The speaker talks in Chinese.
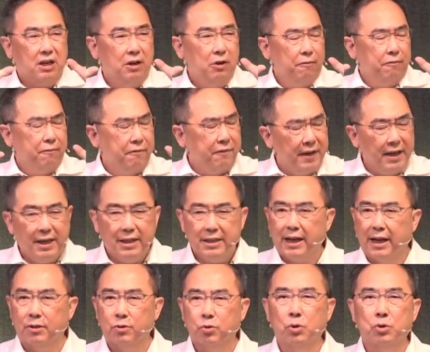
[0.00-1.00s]
是一个有
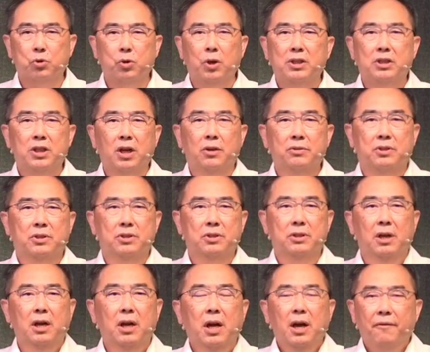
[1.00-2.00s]
非常多宣
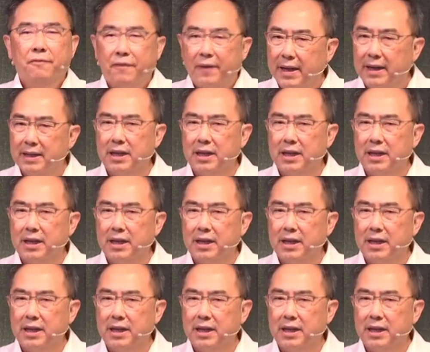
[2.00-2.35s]
教士、